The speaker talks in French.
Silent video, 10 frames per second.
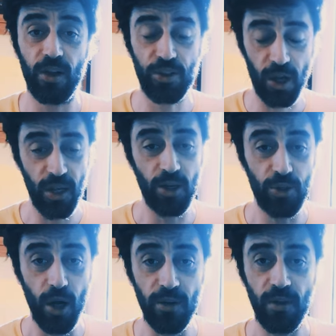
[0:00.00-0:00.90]
dans Charlie
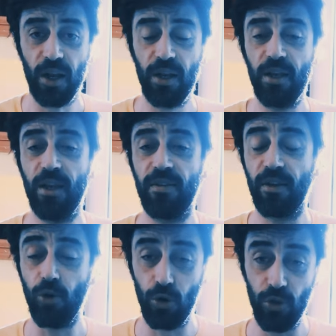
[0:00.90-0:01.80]
Angels, Charlie,
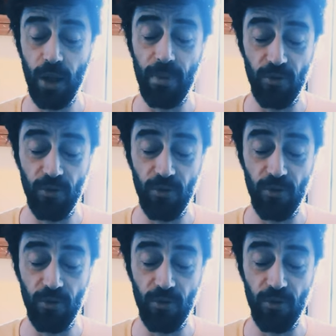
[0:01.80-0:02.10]
c'est drôle de dame